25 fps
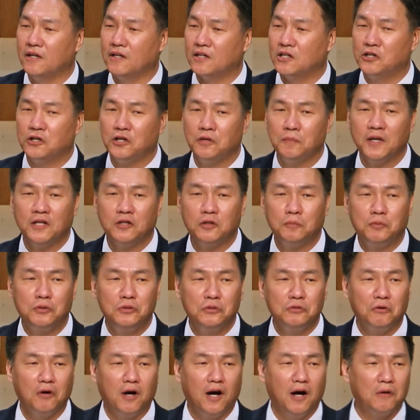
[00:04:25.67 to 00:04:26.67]
그럼에도
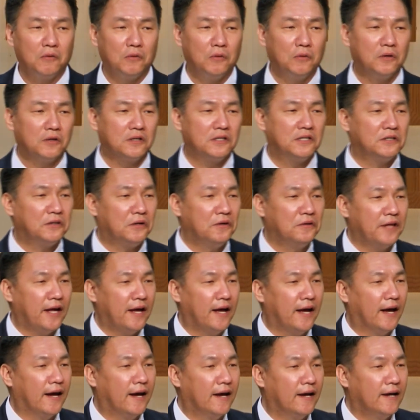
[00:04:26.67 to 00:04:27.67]
불구하고
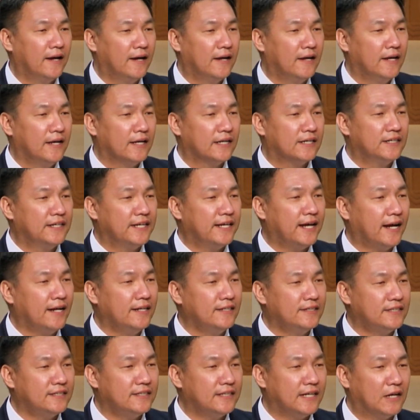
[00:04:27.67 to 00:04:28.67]
그러나 그리
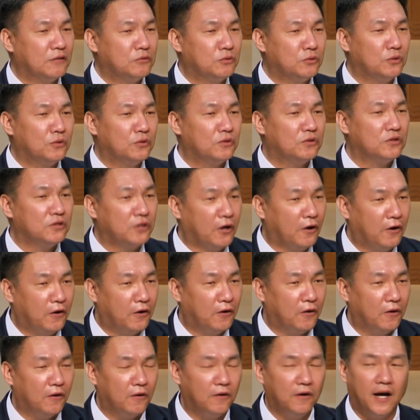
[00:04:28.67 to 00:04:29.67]
할지라도
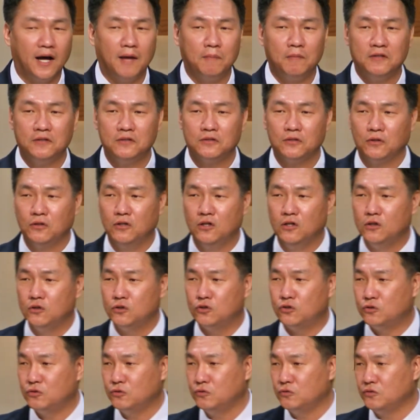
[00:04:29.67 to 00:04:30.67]
너 하면서
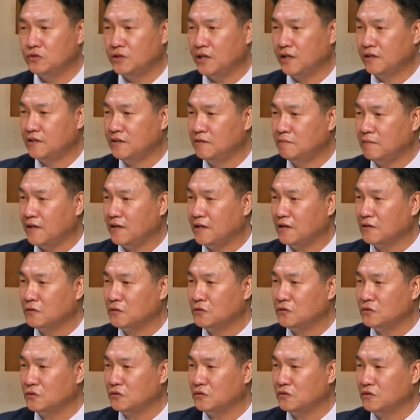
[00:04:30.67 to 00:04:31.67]
수데를 말한
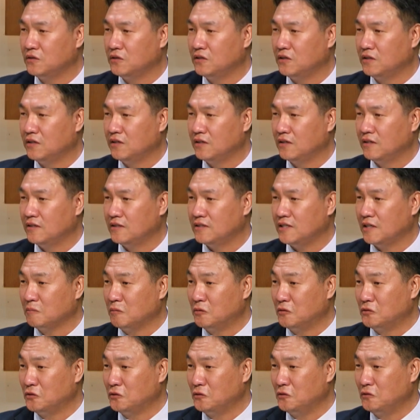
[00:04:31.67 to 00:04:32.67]
거죠. 자,
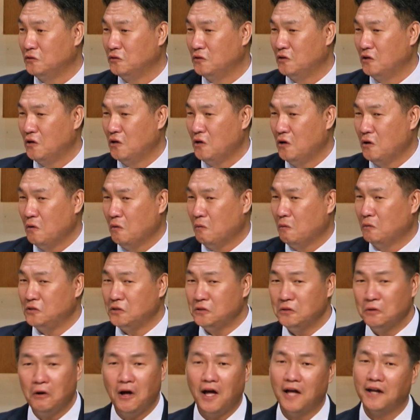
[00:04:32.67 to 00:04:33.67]
뭐죠? 오직
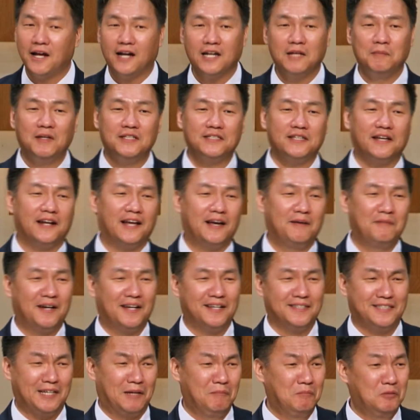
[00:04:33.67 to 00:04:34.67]
너 하나님의
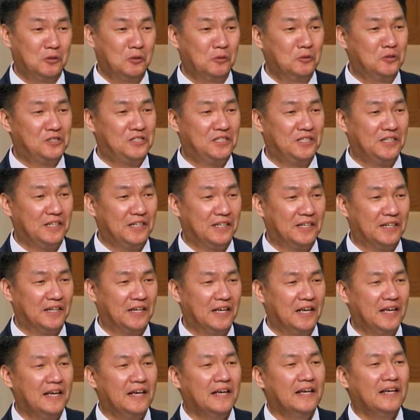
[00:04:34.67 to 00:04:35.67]
사람아 참 좋지,
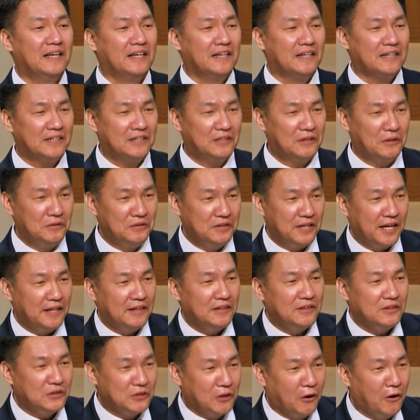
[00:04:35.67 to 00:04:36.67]

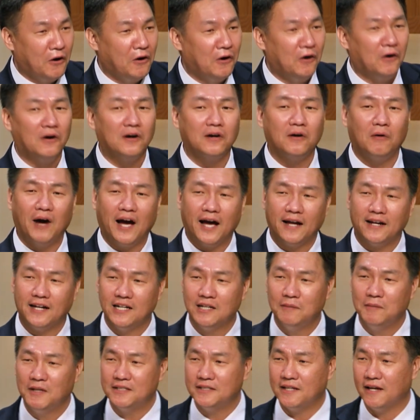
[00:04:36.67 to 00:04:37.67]
그런데 너
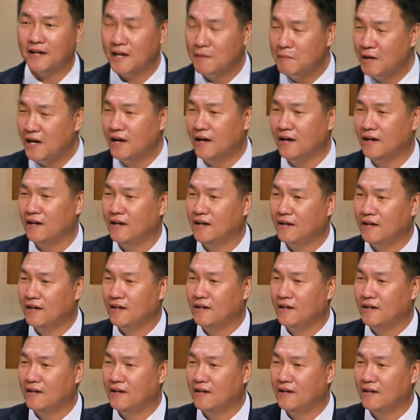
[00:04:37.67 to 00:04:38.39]
하나님의 사람아